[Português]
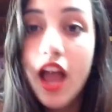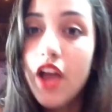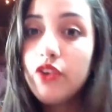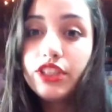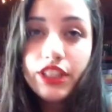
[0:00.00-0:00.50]

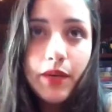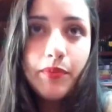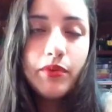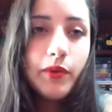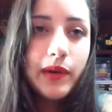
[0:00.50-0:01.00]
eu
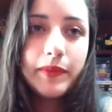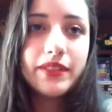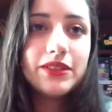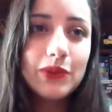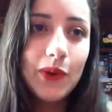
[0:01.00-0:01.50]
tipo uma
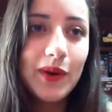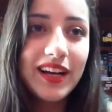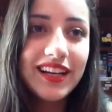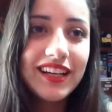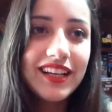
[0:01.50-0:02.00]

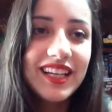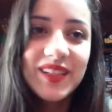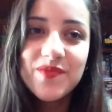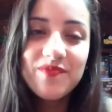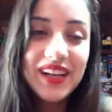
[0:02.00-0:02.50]
pessoa
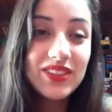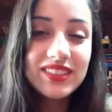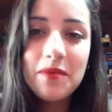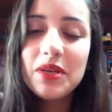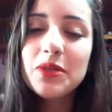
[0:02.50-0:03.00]
mas eu
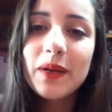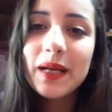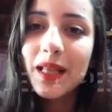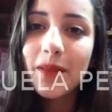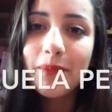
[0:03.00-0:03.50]
sempre espero.
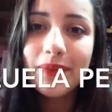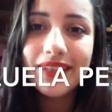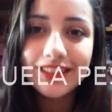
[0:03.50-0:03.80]
Aquela